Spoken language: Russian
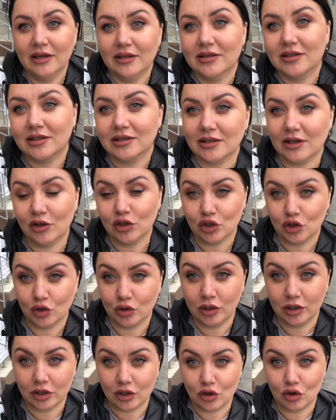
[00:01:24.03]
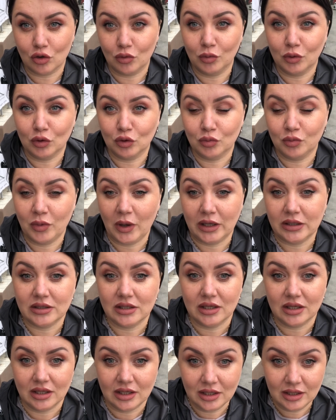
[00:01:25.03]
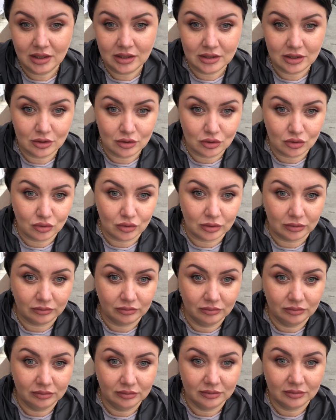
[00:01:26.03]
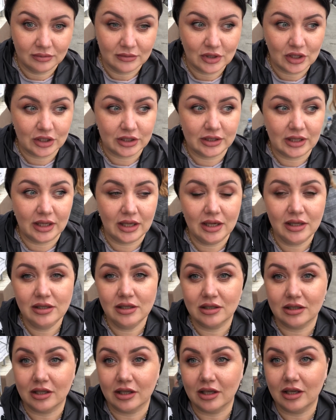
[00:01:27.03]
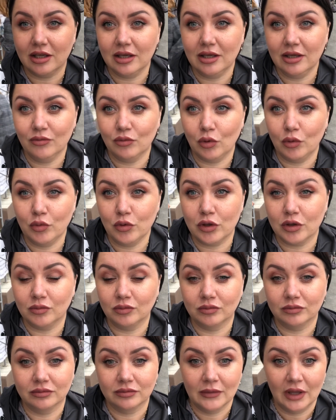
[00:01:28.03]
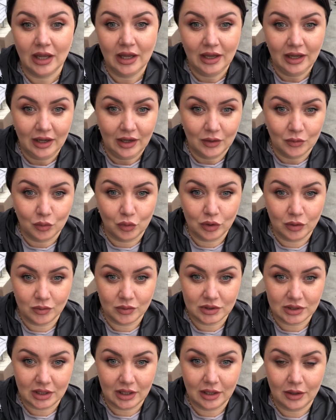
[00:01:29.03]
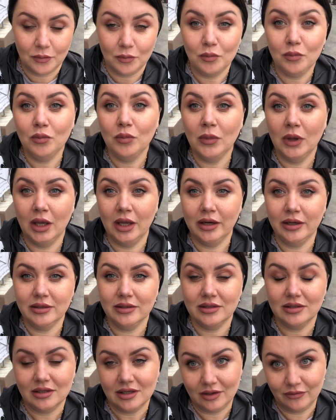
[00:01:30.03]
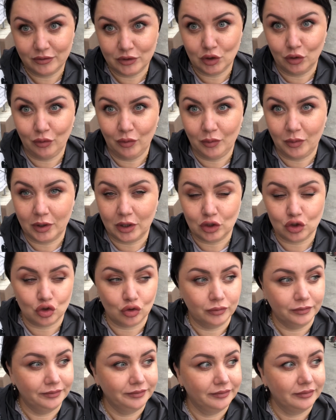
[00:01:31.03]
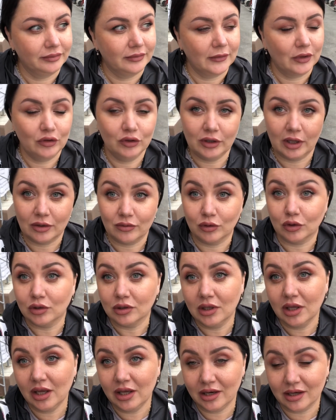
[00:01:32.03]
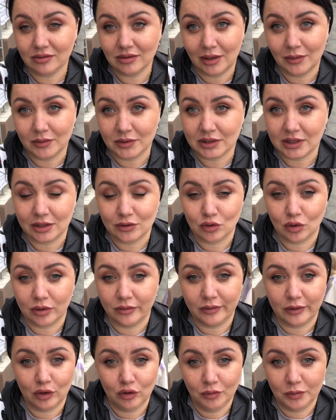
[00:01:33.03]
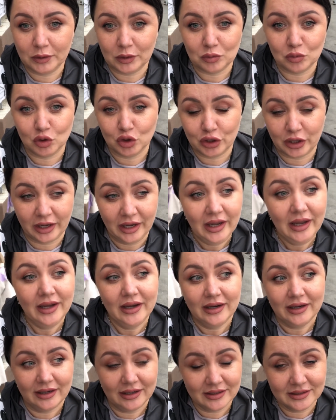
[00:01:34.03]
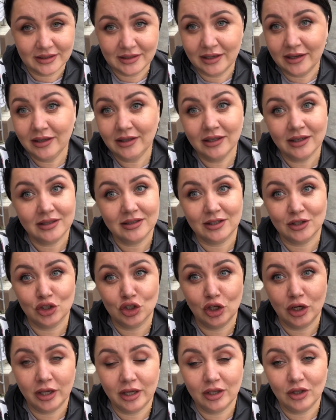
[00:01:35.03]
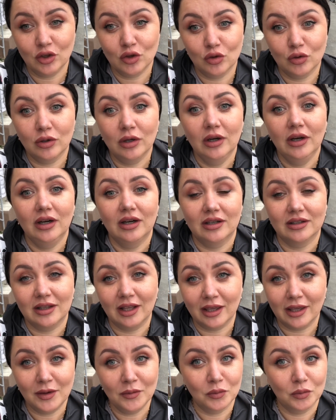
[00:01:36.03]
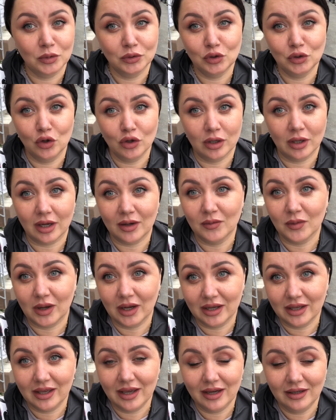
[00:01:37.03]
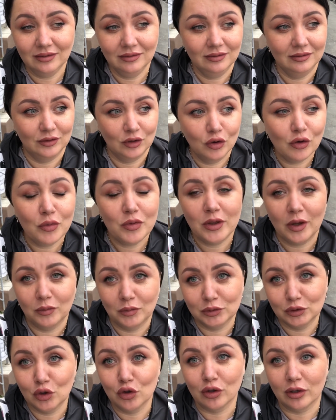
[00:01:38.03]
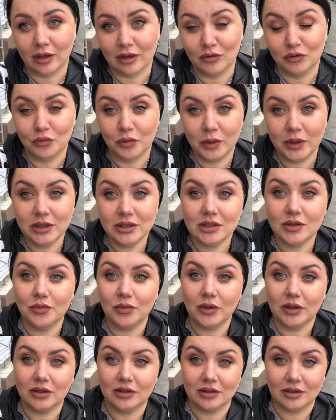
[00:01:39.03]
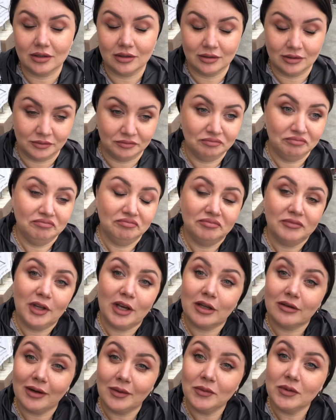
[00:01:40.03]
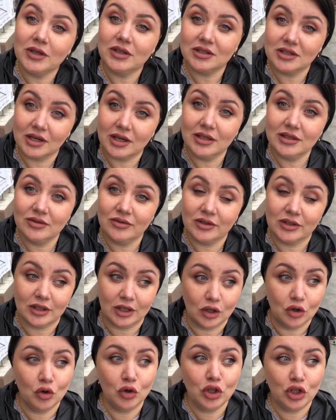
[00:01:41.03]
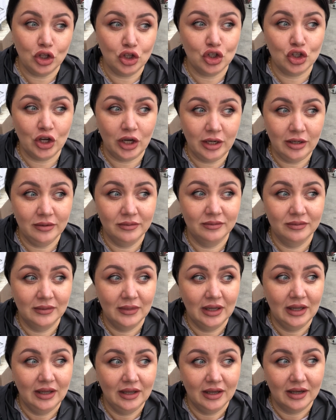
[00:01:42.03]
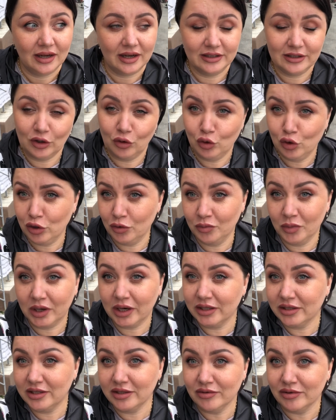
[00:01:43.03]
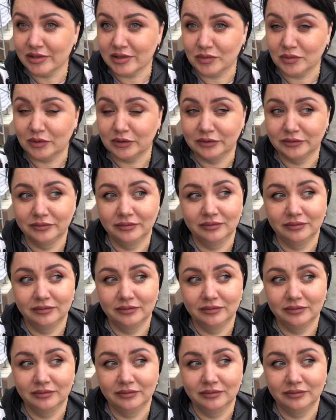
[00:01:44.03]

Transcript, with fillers: Сказала, что где-то еще минут пять и ехать до сюда. Сейчас доедет и, в общем, будем с ней мерить и все вам покажу. Вот так вот. Не реклама сразу говорю, потому что а, Зарина, к сожалению, таким блогером, как я, ну и вообще блогером, в принципе, э, рекламу не заказывает. И очень жаль, хотя очень бы хотелось бы.